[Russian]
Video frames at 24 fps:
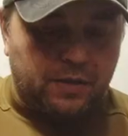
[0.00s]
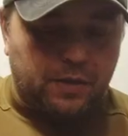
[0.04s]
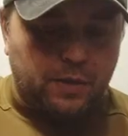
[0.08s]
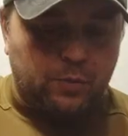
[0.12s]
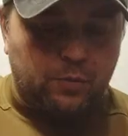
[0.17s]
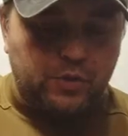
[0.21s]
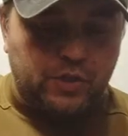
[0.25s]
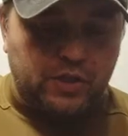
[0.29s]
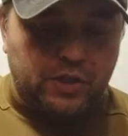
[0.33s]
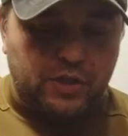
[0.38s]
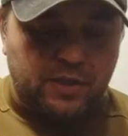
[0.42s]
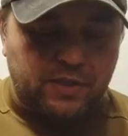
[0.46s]

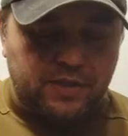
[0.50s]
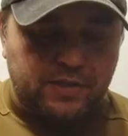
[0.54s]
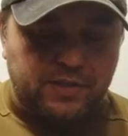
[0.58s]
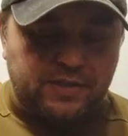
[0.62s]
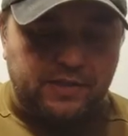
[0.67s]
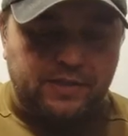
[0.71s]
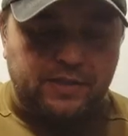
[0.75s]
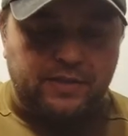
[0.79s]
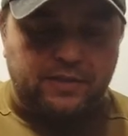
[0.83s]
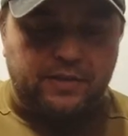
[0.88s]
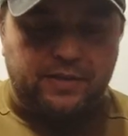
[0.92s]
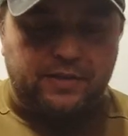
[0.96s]
научились
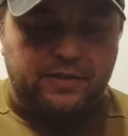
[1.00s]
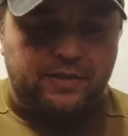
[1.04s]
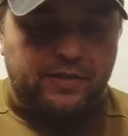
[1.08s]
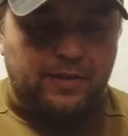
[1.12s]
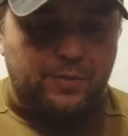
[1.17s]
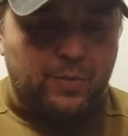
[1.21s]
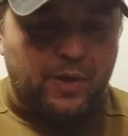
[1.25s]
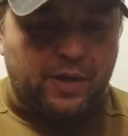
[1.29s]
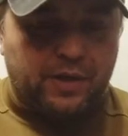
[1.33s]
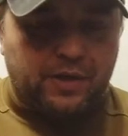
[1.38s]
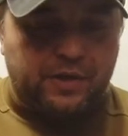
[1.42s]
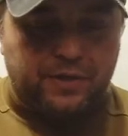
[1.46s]
делать
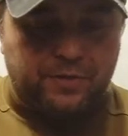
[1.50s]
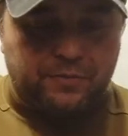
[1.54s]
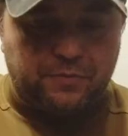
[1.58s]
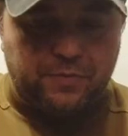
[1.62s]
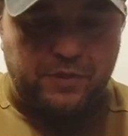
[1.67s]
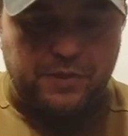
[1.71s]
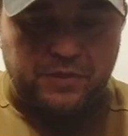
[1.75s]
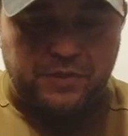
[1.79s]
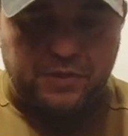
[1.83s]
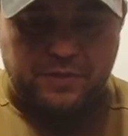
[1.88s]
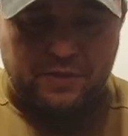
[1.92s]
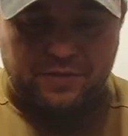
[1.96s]
нормальные
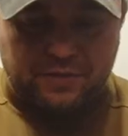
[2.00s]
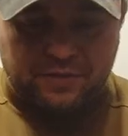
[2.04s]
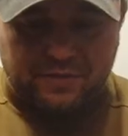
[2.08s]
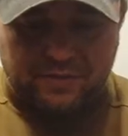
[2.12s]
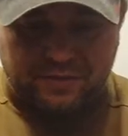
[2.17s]
вещи.